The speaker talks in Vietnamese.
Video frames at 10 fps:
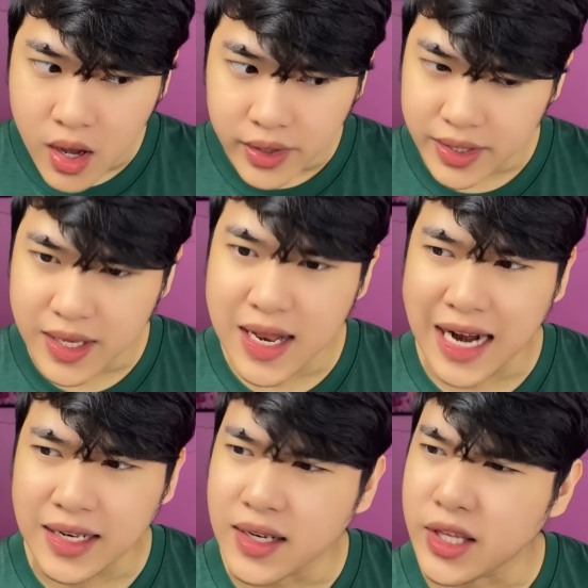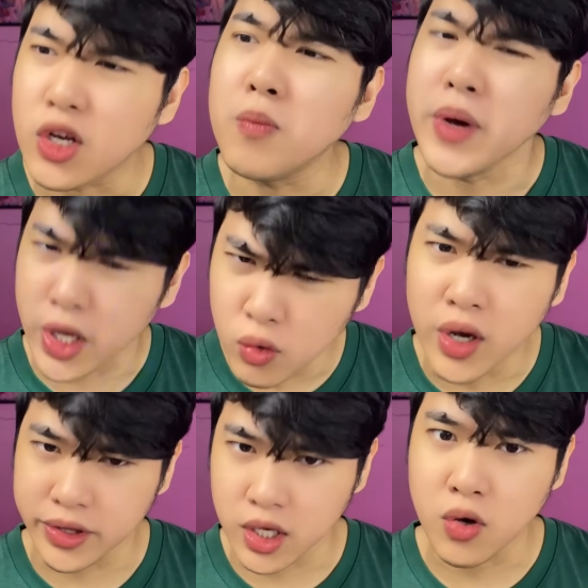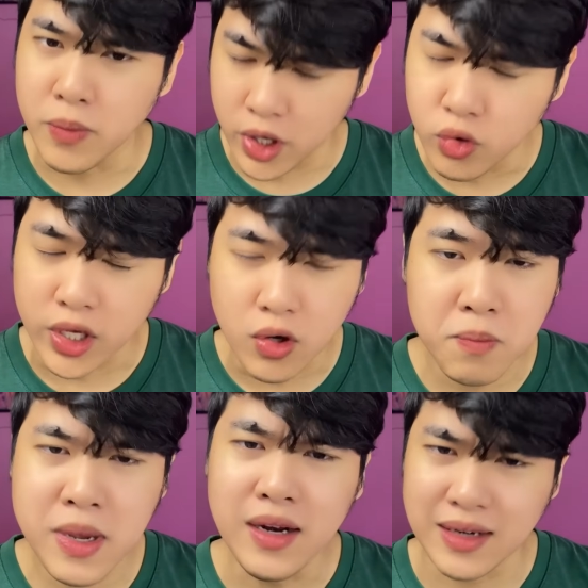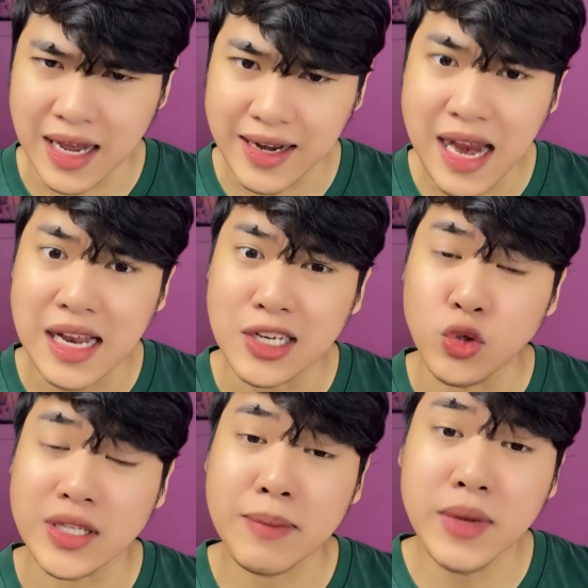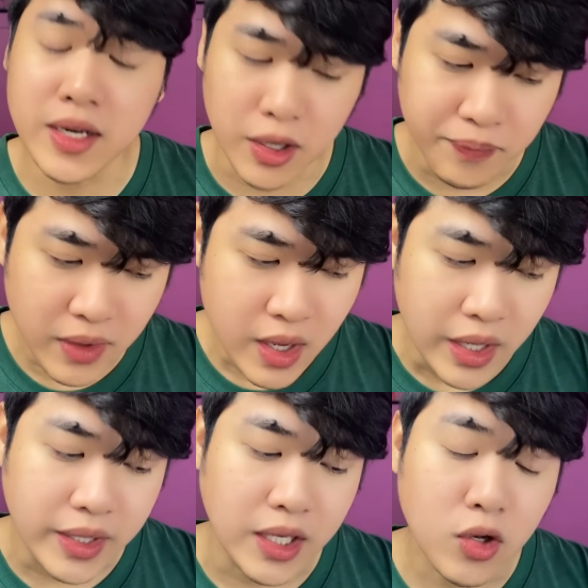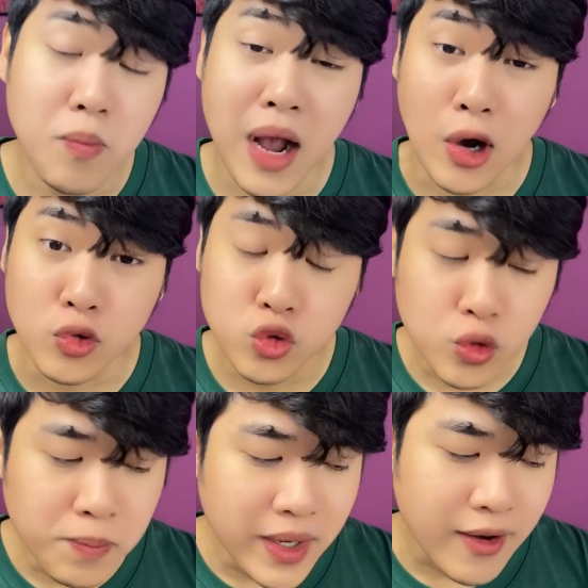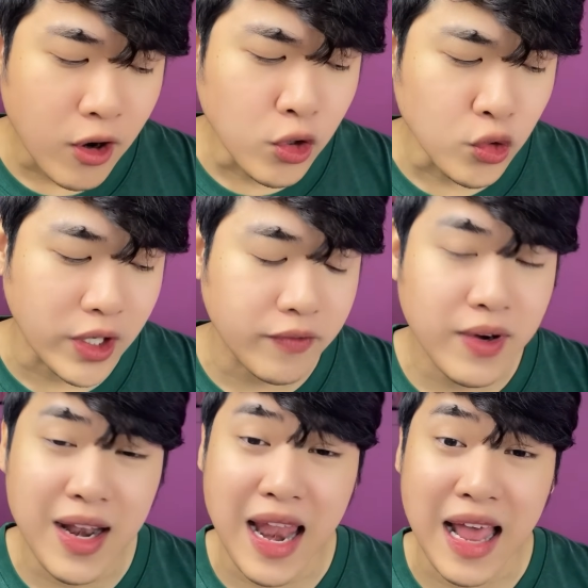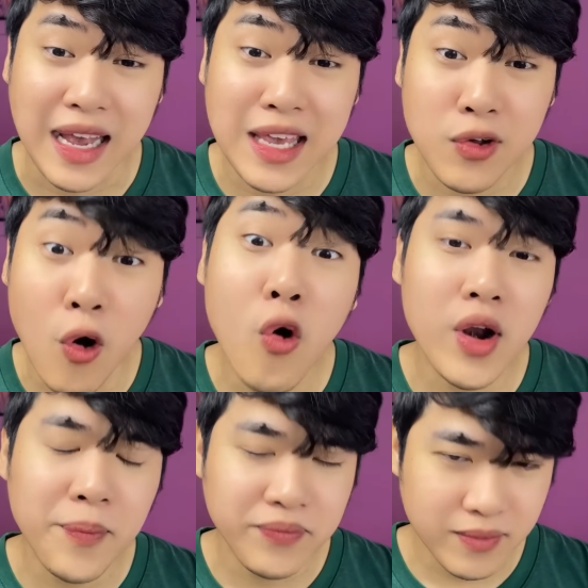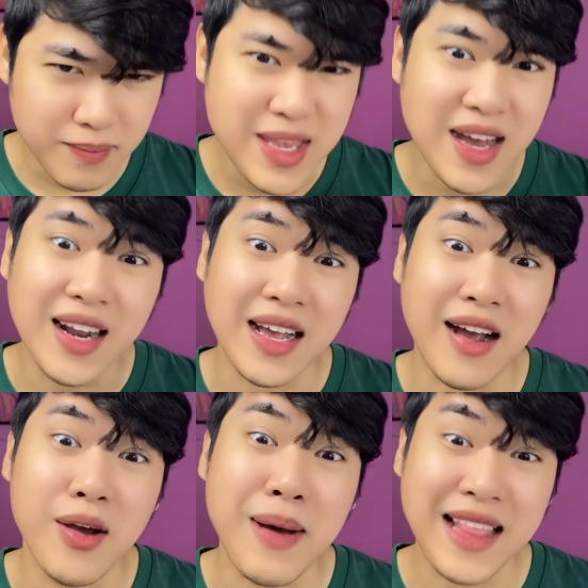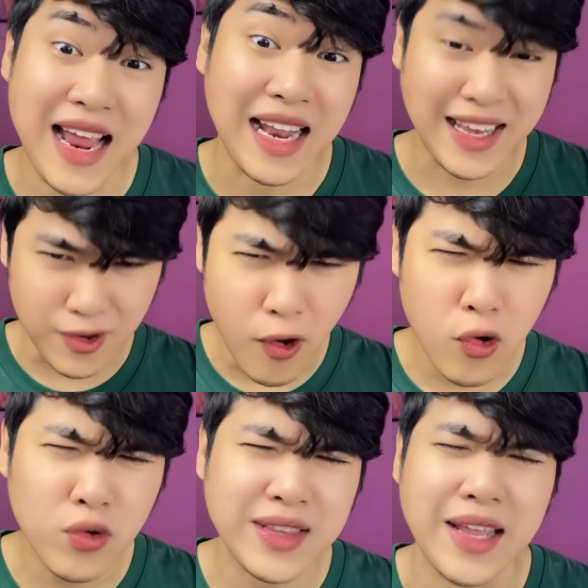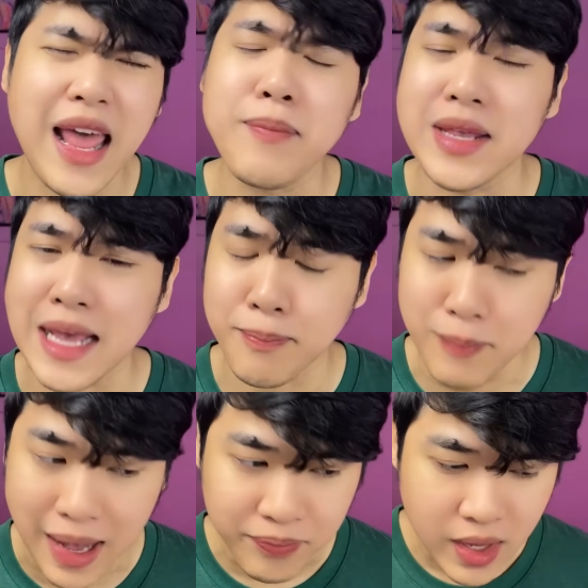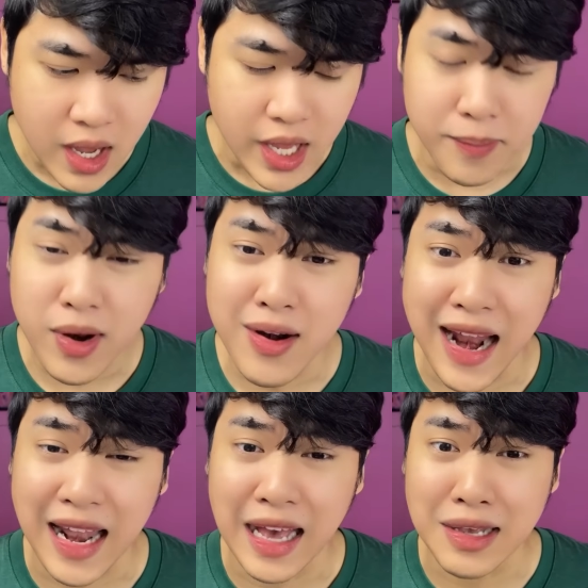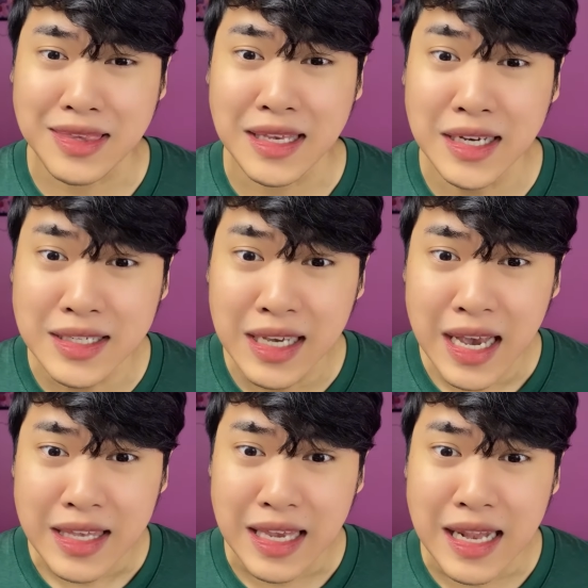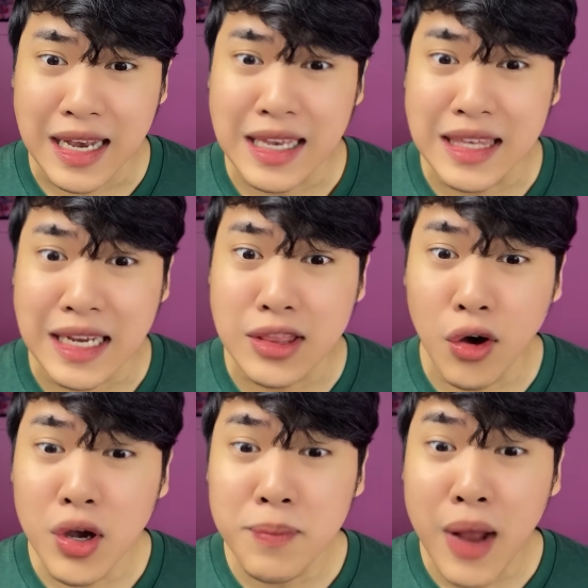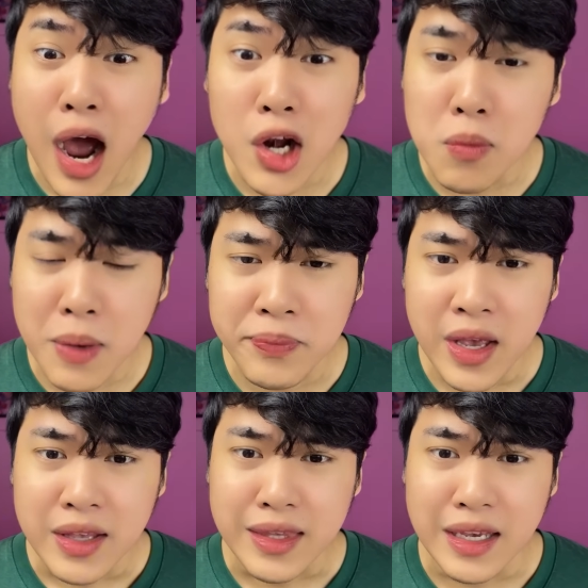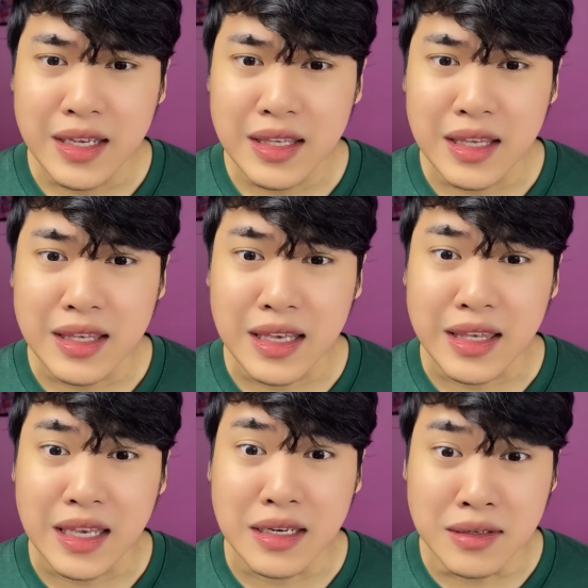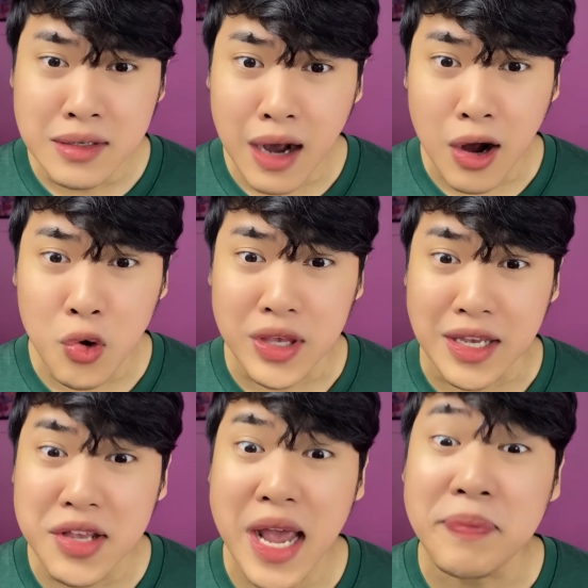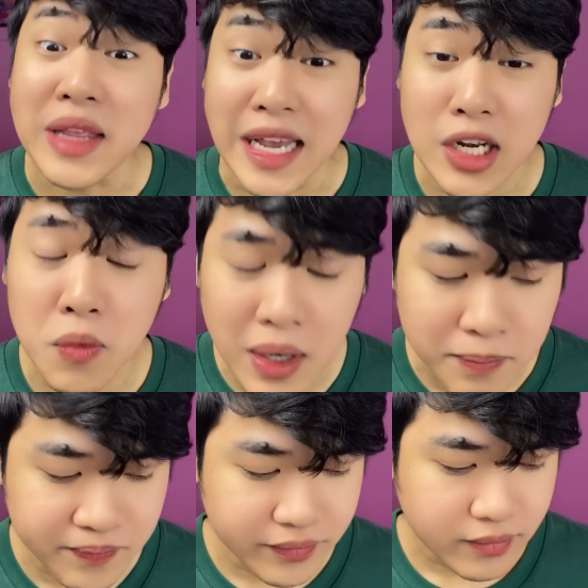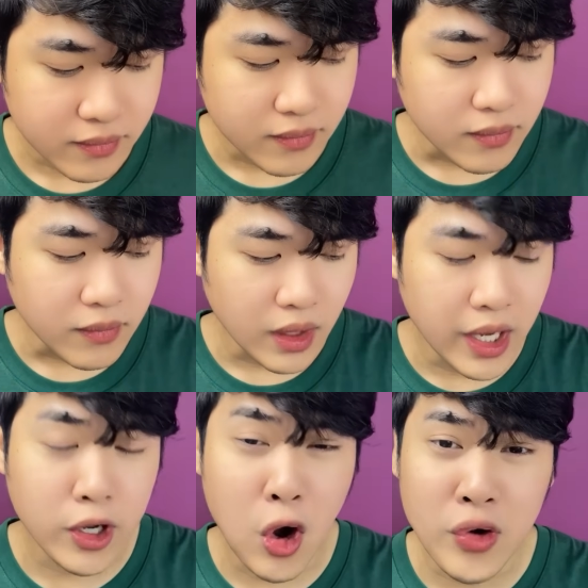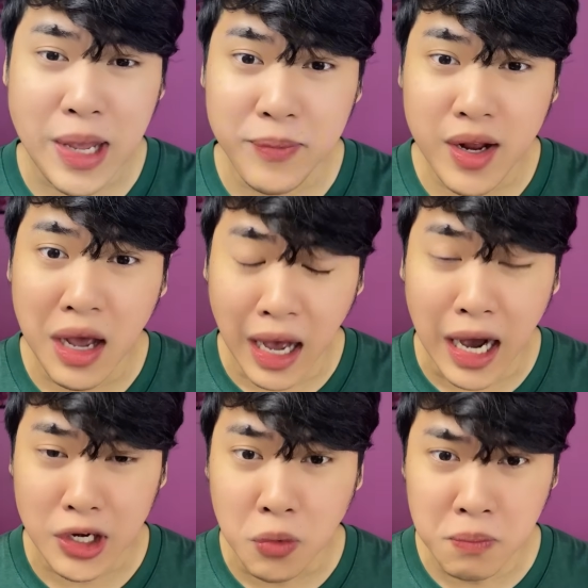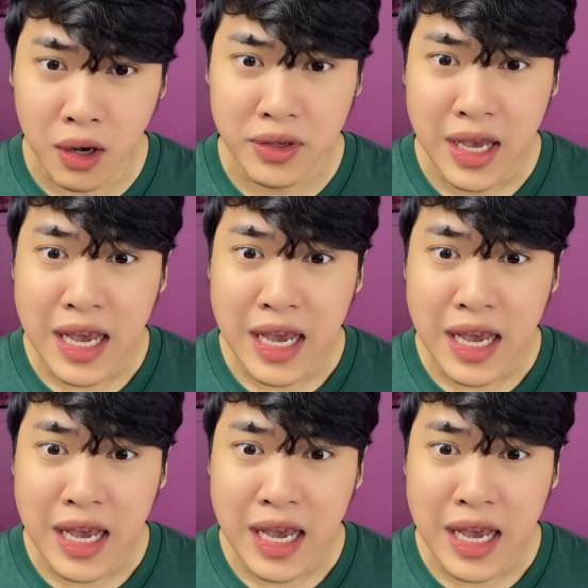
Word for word: Thì chị Lành chị cũng hiểu rồi, chị cũng biết là đây là cái chuyện tâm linh rồi. Thì chị cũng ngồi xuống mới nói chuyện với lại là cái cô đó. Bây giờ là gọi bà thầy là cái cô luôn, tại đang bị nhập mà. Thì mới nói rằng là chị ơi, chị là cái chị tối hôm đó đúng không? Chị gửi con của chị cho em thiệt đúng không? Thì cô này mới nói đúng rồi.